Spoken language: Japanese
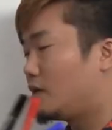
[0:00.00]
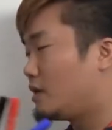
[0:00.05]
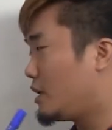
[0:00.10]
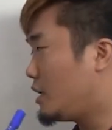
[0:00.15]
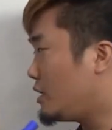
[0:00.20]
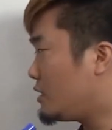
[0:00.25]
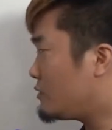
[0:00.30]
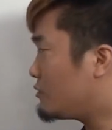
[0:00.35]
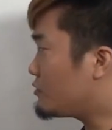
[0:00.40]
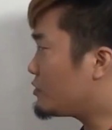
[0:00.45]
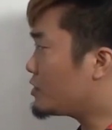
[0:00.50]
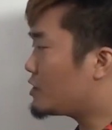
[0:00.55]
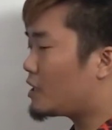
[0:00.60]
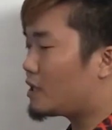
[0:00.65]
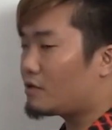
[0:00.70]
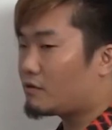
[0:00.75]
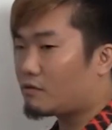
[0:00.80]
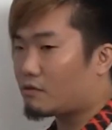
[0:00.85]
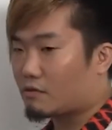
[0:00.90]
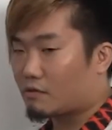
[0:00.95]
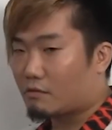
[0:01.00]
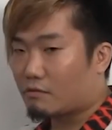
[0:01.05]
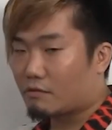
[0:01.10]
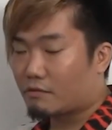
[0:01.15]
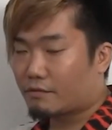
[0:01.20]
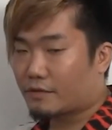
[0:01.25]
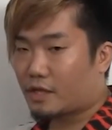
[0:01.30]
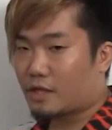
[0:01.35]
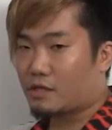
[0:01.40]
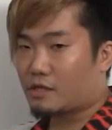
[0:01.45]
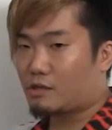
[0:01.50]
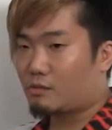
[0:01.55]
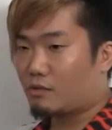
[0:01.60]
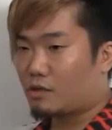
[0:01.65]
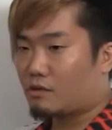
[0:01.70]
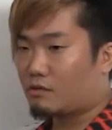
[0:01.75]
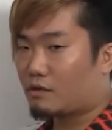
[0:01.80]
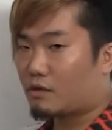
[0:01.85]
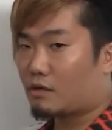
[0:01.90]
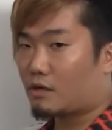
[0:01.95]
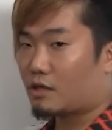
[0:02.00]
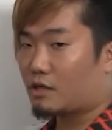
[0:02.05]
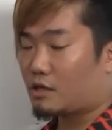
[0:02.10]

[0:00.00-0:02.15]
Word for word: エントリー代を負担してもらう代わり